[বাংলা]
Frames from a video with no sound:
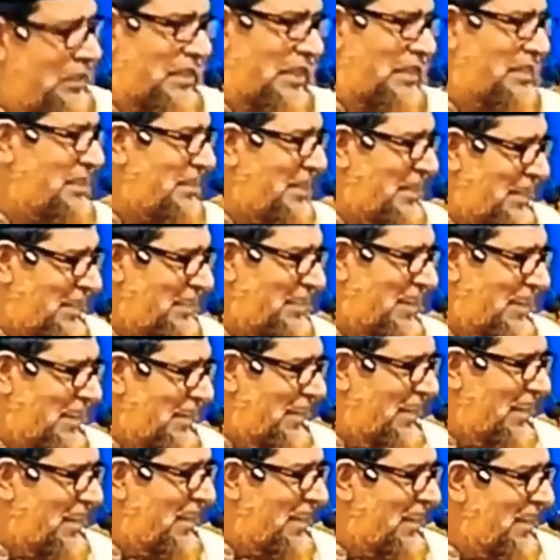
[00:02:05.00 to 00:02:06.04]
দিকে ছিঁড়া
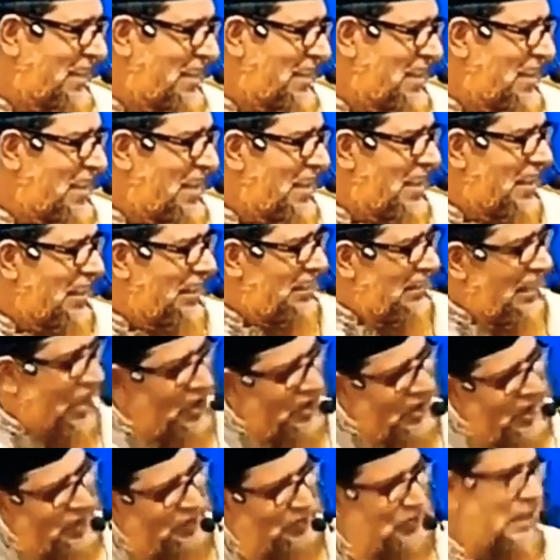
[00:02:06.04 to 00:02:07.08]
থাকে
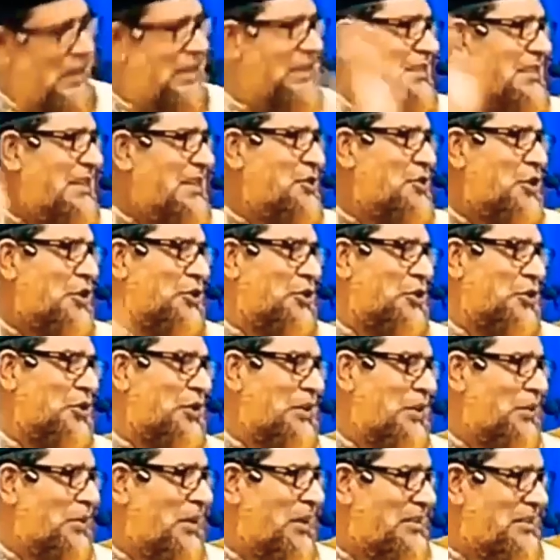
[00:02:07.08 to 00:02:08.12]
তাহলে আপনার স্ত্রী সত্য
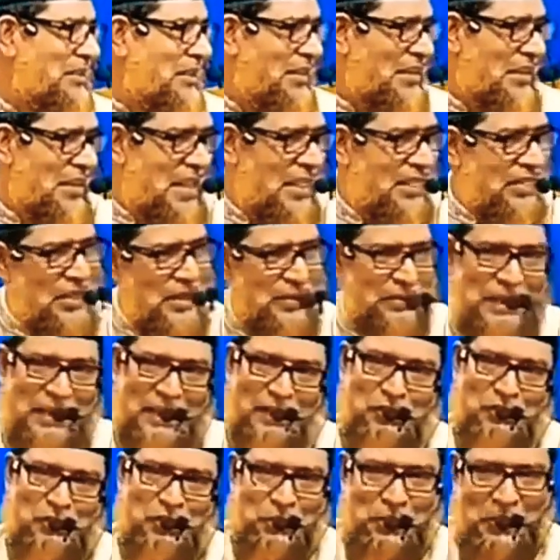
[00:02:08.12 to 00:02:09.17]
কথা বলেছে তার মানে
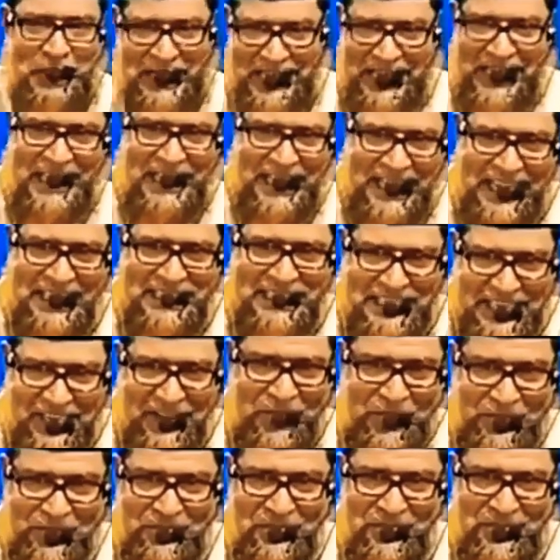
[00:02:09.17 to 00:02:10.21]
ইউসুফে এগিয়ে গিয়েছিল
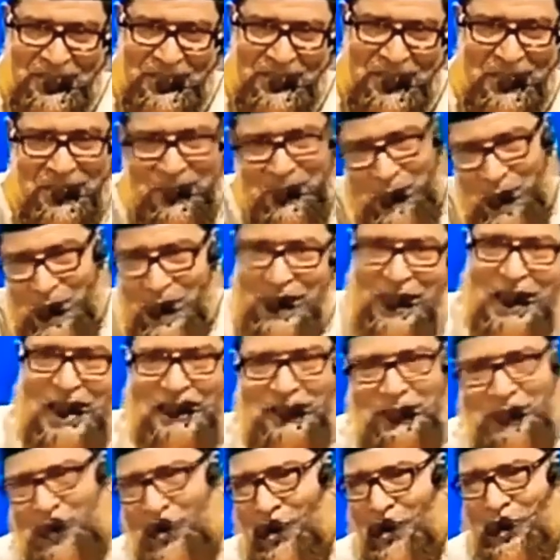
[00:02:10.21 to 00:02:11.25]
মহিলা
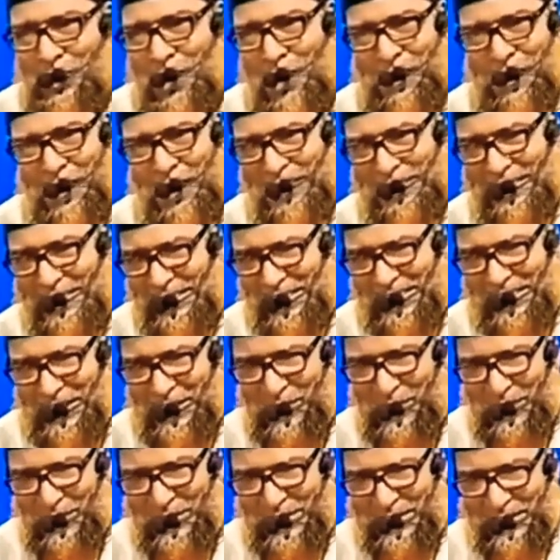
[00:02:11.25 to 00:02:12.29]
আত্মরক্ষা করার চেষ্টা
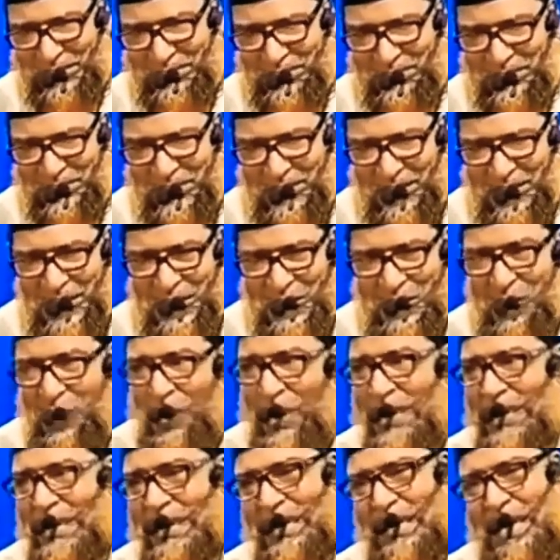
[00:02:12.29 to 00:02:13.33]
করেছেন
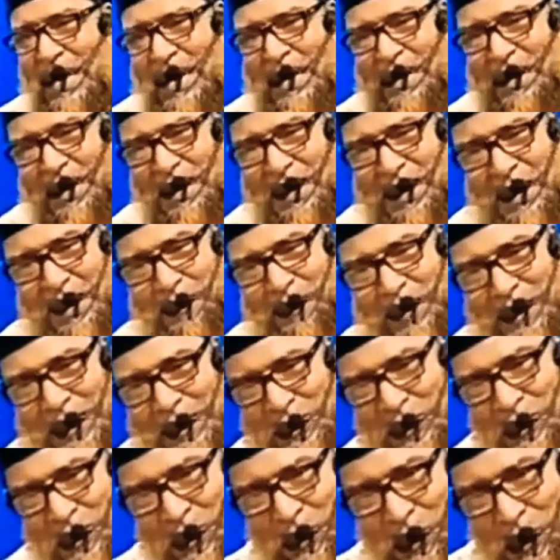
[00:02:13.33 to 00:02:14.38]
ওয়েনকানা
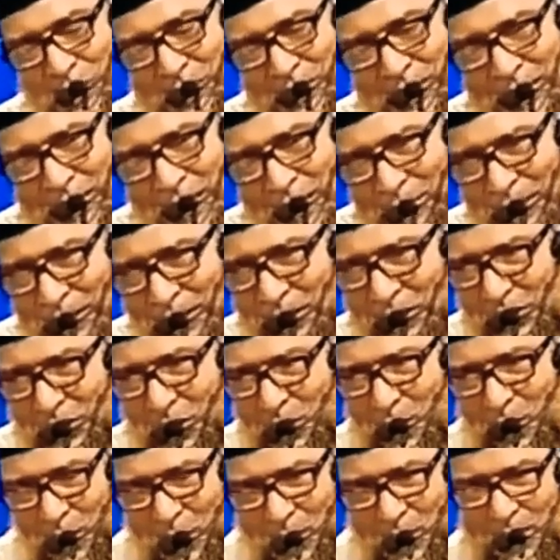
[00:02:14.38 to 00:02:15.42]
কামিস ও কোদ্দামেন
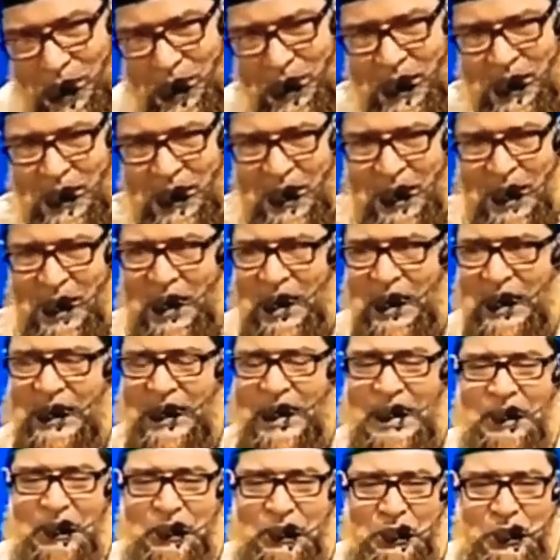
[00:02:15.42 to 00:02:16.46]
দুবর
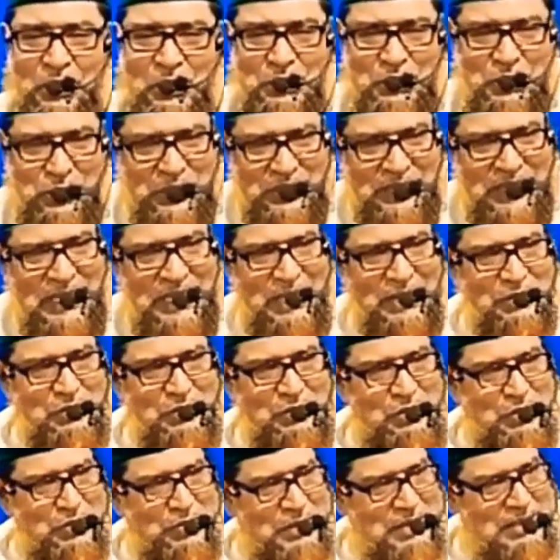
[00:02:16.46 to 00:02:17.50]
কিন্তু যদি
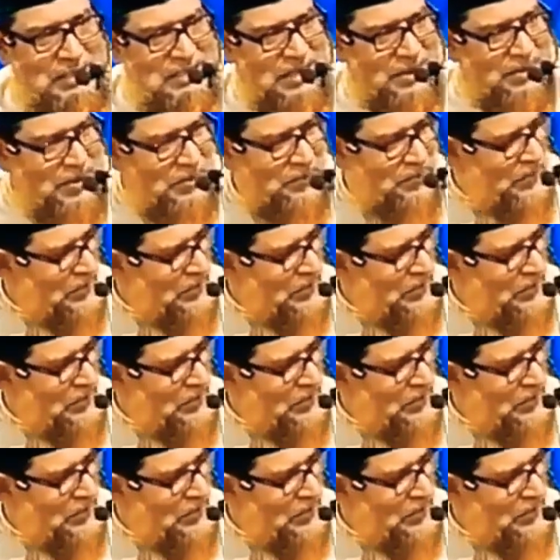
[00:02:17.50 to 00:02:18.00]
ইউসুফের জামা